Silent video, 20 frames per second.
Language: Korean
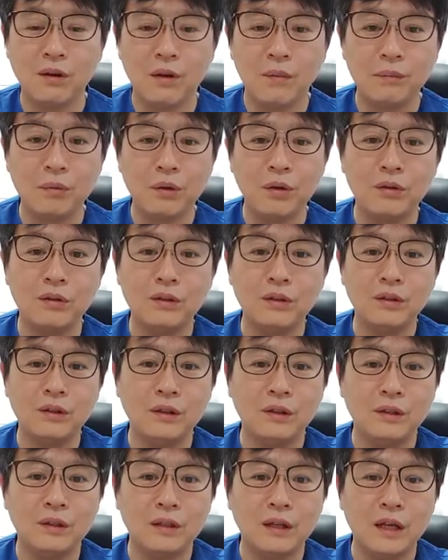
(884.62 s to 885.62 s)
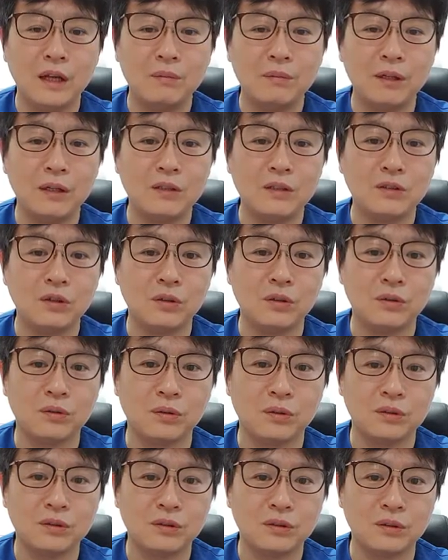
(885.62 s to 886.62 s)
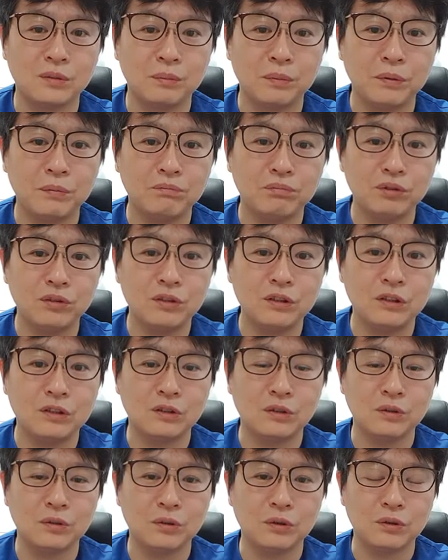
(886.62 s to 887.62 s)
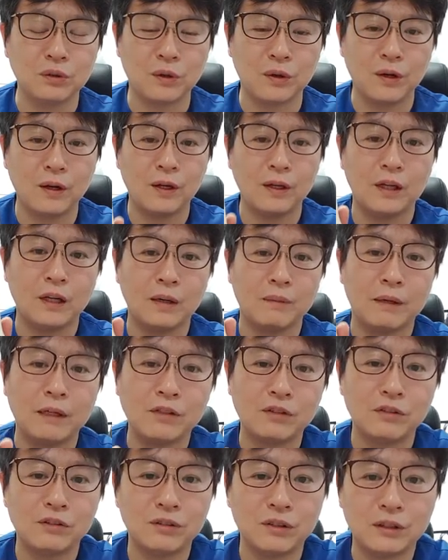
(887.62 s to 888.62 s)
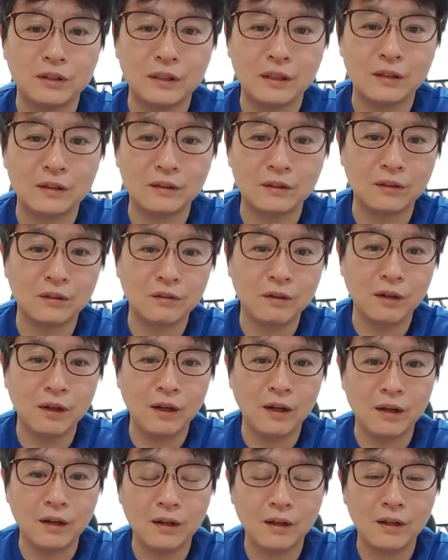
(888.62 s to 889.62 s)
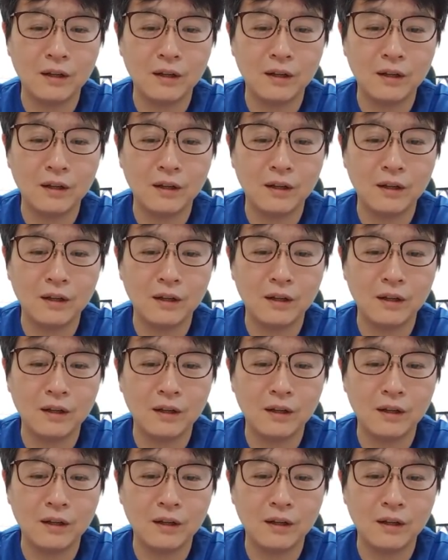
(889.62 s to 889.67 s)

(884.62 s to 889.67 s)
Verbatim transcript: 뼈를 해부학적으로 즉 뼈 부러지기 전으로 정확하게 맞출 수 있다는 것과